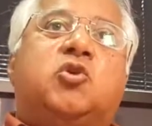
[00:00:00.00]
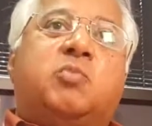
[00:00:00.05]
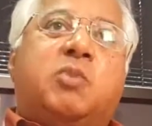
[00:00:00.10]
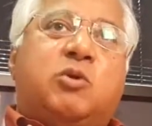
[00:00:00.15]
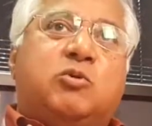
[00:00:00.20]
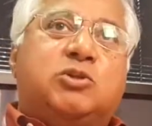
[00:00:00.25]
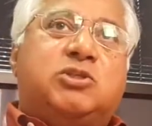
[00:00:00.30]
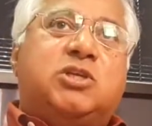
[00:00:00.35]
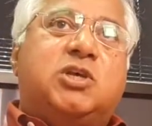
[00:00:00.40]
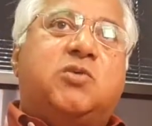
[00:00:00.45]
तो
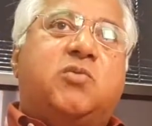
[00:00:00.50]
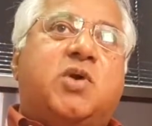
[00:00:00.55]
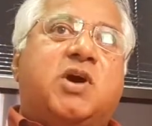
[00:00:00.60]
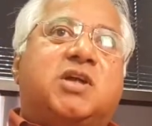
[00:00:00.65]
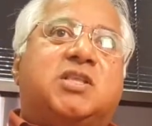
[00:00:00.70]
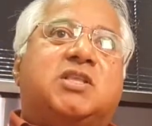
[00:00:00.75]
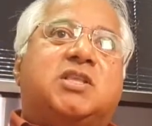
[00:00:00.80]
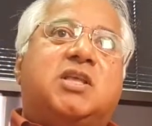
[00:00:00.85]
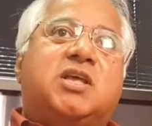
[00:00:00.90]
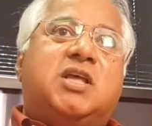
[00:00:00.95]
मैं उसी
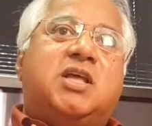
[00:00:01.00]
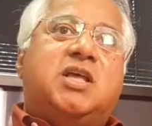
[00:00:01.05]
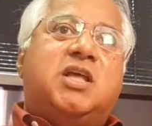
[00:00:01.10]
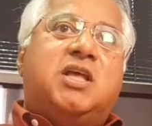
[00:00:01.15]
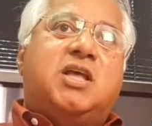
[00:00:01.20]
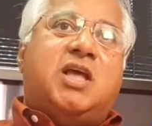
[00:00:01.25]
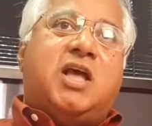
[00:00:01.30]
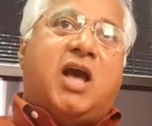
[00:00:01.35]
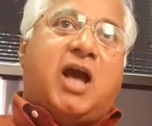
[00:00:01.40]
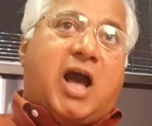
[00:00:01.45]

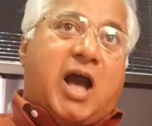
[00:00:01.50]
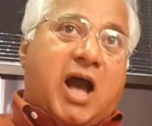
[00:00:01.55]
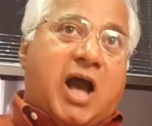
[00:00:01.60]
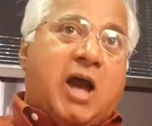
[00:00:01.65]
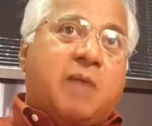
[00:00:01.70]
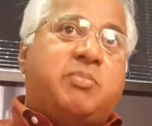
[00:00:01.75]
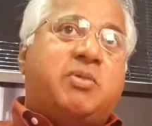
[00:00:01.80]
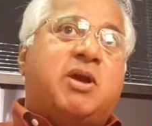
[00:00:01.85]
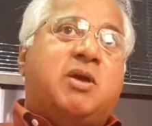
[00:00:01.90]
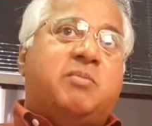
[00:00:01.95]
वक्त
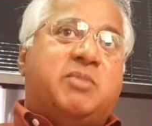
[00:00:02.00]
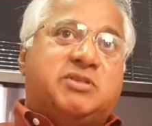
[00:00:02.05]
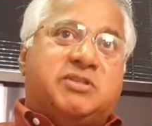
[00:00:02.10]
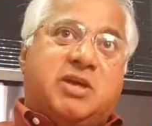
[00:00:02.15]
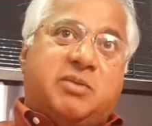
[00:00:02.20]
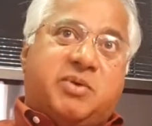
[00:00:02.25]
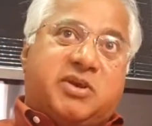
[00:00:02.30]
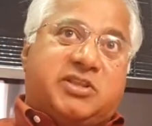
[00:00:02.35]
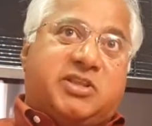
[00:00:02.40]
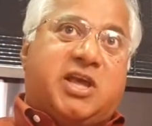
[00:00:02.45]
आपका
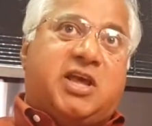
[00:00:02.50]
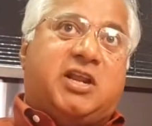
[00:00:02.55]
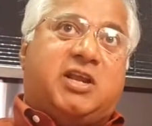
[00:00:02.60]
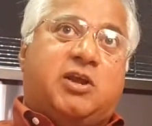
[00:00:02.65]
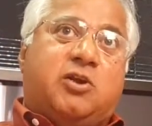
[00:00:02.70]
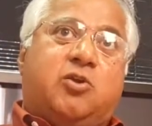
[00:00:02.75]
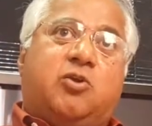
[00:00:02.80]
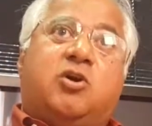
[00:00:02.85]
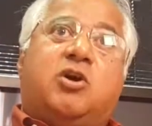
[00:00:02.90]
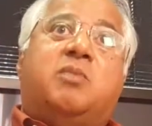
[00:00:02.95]
मज़हब इख्तियार
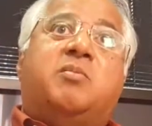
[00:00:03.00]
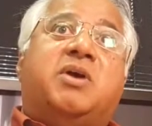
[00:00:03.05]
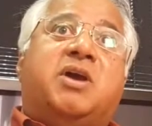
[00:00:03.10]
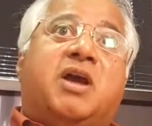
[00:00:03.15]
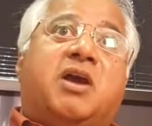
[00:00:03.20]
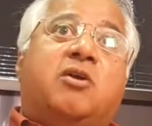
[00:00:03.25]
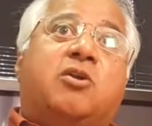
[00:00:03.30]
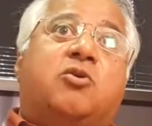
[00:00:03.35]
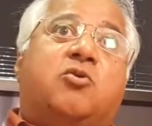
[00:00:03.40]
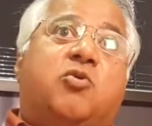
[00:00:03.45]
कर लूंगा
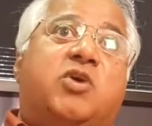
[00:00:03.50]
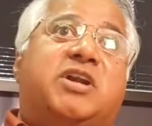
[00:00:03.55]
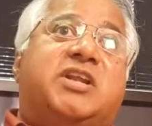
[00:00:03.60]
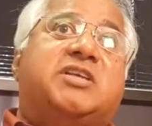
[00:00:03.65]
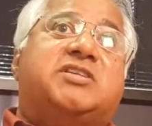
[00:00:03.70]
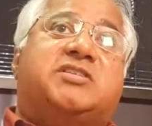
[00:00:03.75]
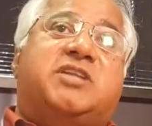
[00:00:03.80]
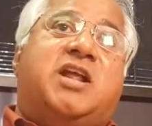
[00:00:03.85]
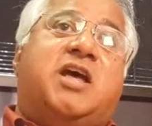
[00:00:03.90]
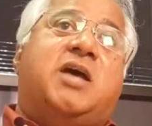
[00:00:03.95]
मैं
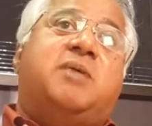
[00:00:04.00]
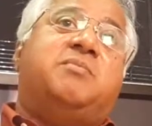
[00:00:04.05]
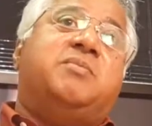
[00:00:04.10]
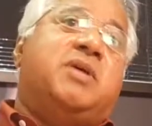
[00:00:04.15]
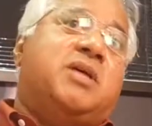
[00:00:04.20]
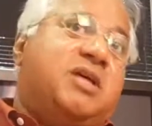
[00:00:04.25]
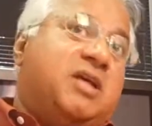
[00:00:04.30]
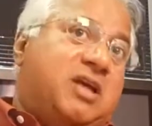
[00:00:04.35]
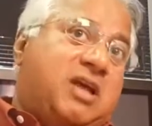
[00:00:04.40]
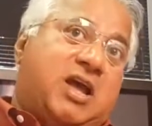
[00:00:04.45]
अलकुट
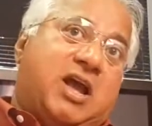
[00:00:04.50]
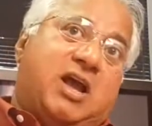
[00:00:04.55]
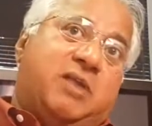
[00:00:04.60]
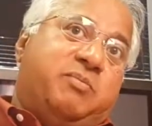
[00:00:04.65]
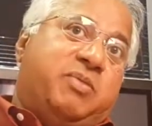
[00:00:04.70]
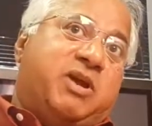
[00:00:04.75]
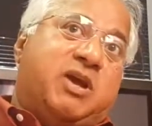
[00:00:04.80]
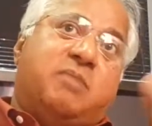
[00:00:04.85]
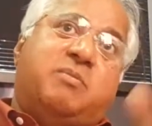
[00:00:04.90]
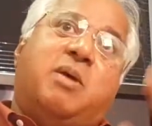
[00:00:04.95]
इस्लाम
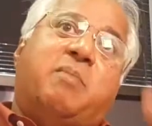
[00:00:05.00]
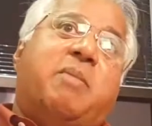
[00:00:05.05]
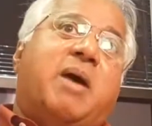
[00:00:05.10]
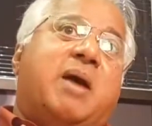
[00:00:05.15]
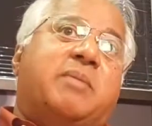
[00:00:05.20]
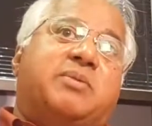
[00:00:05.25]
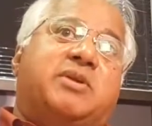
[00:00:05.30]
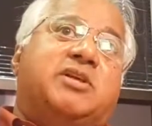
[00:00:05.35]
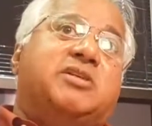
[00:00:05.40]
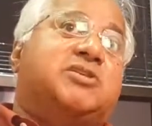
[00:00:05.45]
एंड बिकम ए
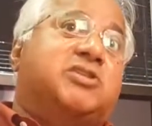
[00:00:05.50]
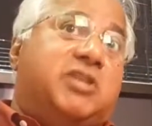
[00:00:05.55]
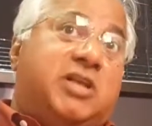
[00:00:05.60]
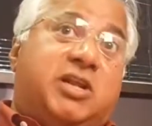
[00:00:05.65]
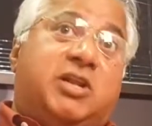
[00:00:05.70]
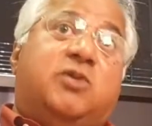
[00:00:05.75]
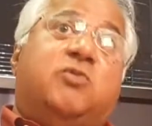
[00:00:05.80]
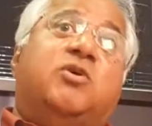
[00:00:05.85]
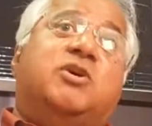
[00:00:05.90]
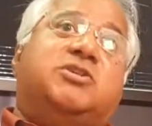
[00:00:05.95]

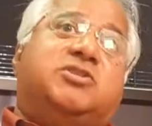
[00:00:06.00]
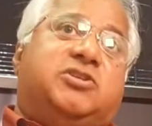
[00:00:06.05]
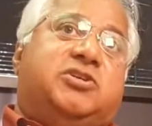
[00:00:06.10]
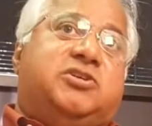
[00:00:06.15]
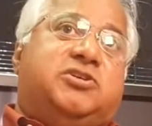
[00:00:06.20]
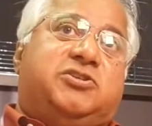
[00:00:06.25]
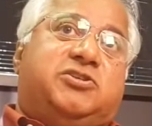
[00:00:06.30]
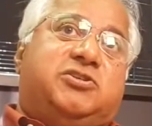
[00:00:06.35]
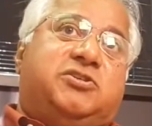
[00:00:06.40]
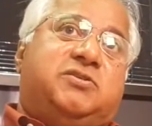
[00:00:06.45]
बैप्टिस्ट इन योर
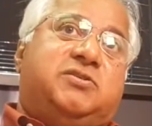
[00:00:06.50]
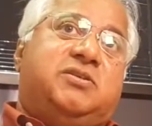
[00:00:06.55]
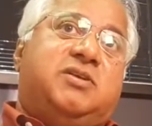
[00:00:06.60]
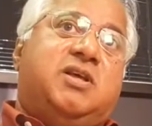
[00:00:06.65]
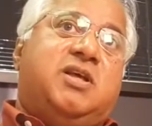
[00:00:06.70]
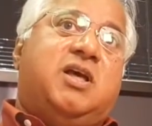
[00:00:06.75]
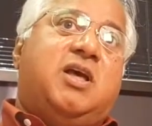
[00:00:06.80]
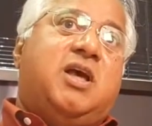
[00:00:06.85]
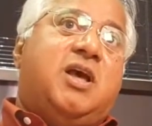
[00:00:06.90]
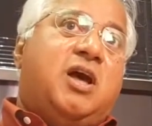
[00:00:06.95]
चर्च
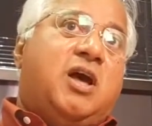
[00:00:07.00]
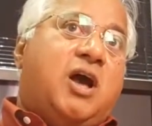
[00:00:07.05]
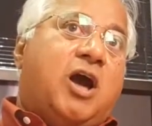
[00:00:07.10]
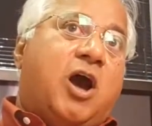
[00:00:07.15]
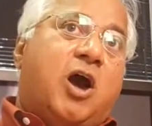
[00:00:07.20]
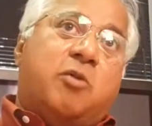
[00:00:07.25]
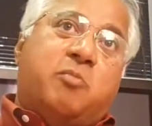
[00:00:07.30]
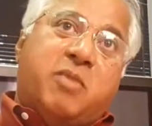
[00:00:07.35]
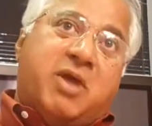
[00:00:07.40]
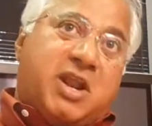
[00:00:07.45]

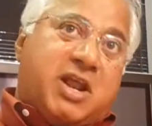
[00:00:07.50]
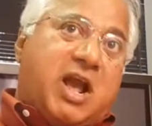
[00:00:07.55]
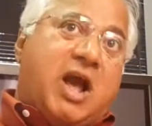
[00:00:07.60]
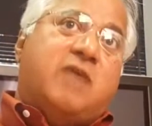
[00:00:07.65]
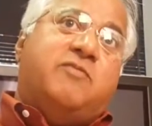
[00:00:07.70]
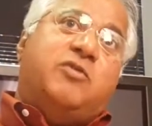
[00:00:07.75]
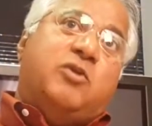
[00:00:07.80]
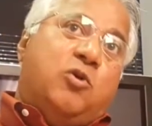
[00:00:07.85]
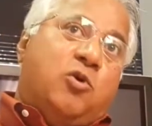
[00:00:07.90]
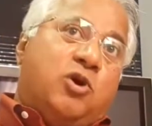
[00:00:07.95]
और मेरे
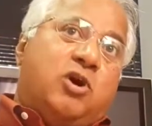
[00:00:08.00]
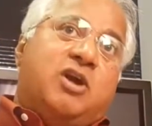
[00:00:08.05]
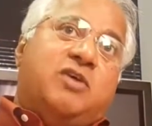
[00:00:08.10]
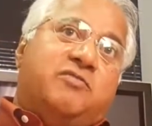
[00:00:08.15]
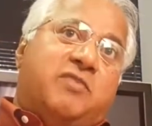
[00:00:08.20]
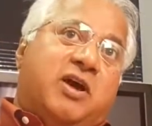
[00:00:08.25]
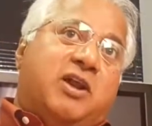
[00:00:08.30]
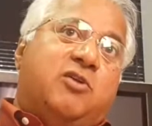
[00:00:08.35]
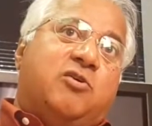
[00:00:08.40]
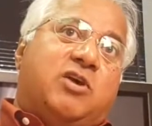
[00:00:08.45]
काफ़ी लोग
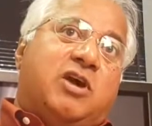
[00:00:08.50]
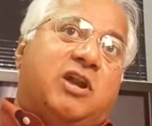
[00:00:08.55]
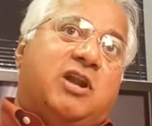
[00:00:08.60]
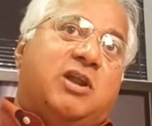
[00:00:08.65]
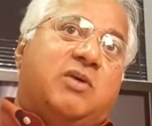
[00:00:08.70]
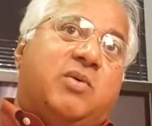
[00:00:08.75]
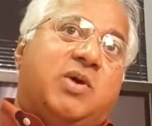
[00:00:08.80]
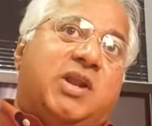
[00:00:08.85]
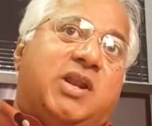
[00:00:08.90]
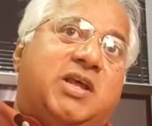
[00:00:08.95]
हैं फॉलो
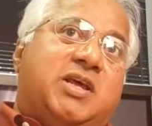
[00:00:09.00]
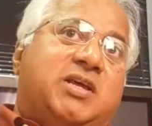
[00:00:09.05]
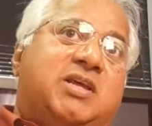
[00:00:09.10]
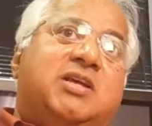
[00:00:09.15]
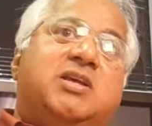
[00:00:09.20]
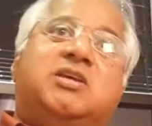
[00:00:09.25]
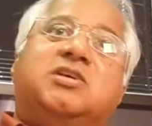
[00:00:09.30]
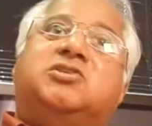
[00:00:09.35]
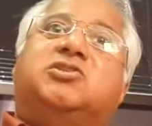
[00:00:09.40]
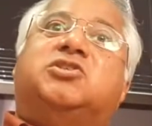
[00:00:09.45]
करने वाले
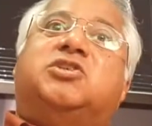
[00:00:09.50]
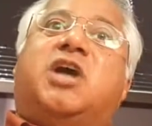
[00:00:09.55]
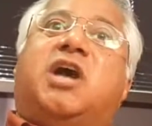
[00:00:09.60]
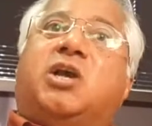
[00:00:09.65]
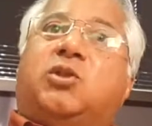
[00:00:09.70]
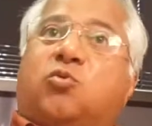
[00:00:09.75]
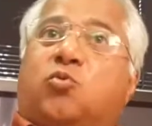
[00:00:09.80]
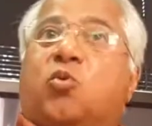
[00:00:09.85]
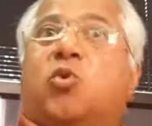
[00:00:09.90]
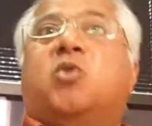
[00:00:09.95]

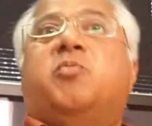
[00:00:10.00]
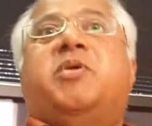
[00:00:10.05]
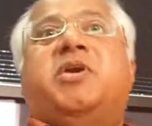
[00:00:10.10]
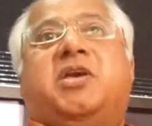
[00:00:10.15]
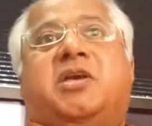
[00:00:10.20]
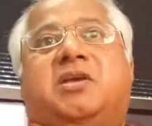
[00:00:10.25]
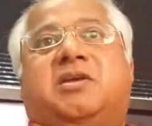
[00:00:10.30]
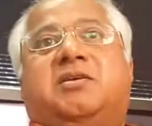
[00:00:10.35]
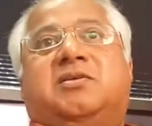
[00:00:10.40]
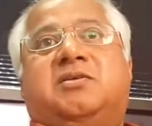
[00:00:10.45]
शायद वो
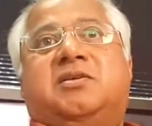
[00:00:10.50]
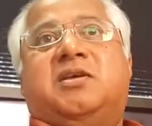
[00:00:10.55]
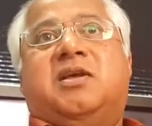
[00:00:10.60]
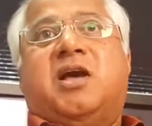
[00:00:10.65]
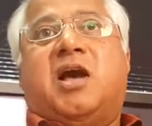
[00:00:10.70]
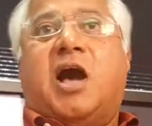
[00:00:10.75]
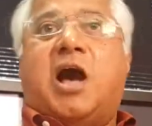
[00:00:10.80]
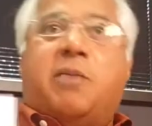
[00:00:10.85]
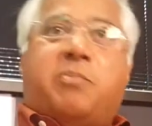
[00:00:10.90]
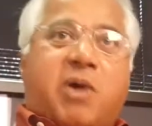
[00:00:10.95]
भी
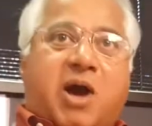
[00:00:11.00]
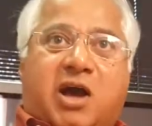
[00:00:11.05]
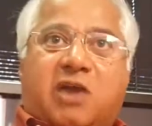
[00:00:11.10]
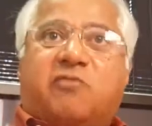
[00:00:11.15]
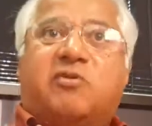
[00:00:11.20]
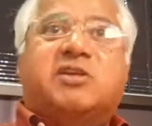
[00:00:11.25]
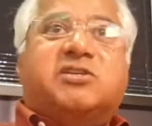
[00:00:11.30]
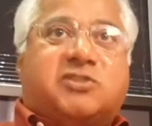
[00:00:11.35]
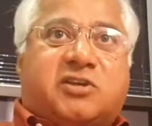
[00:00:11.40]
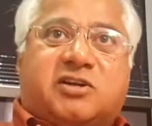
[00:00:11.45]
आप
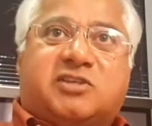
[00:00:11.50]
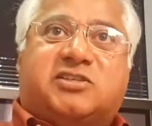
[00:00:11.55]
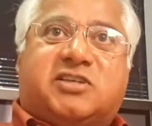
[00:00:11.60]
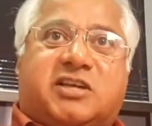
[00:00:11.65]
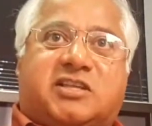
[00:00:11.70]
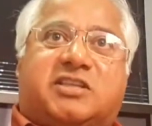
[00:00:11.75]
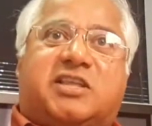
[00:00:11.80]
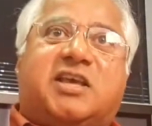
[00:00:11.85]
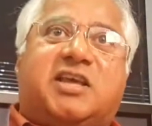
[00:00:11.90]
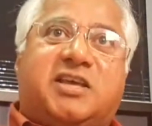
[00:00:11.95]
हार्वेस्ट कर
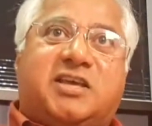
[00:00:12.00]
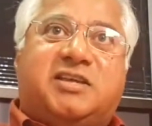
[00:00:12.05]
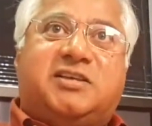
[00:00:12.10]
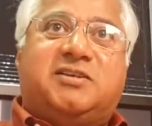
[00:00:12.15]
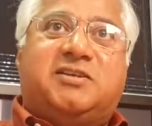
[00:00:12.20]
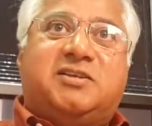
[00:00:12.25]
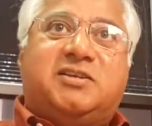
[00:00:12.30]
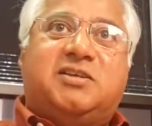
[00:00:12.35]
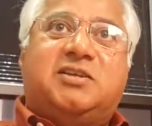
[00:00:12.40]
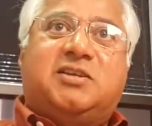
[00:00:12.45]
सकते हैं
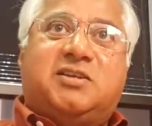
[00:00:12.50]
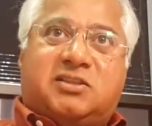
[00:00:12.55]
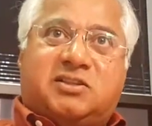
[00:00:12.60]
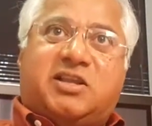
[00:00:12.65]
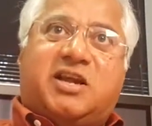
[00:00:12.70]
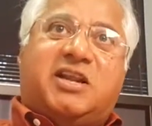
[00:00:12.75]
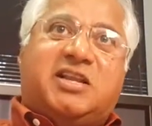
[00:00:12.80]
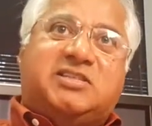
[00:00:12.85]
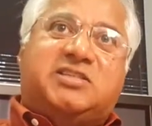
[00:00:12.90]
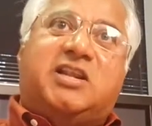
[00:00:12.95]

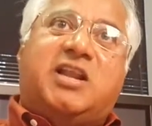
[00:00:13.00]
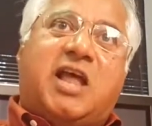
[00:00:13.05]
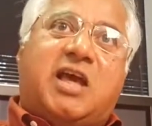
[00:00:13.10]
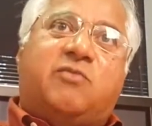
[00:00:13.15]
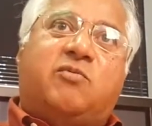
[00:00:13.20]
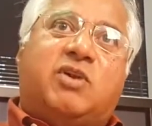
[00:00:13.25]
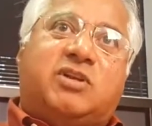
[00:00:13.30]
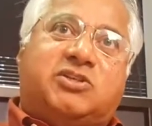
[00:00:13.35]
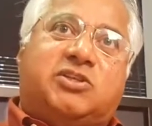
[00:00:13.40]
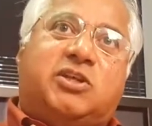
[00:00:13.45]
दैट इज द
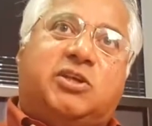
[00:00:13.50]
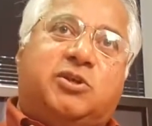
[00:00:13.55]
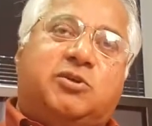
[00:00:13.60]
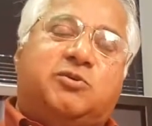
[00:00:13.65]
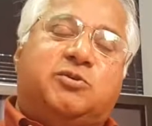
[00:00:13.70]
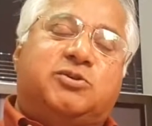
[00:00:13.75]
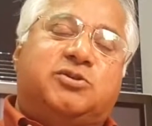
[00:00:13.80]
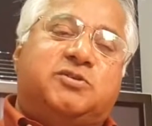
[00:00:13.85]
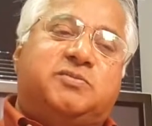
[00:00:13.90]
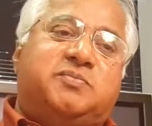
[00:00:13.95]
लैंग्वेज दे
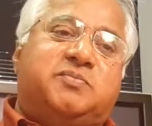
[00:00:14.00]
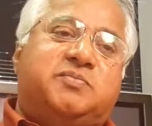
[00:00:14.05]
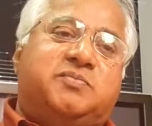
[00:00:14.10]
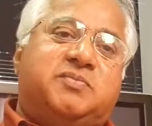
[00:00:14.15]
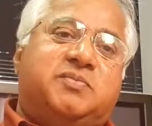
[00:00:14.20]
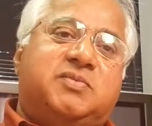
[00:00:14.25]
यूज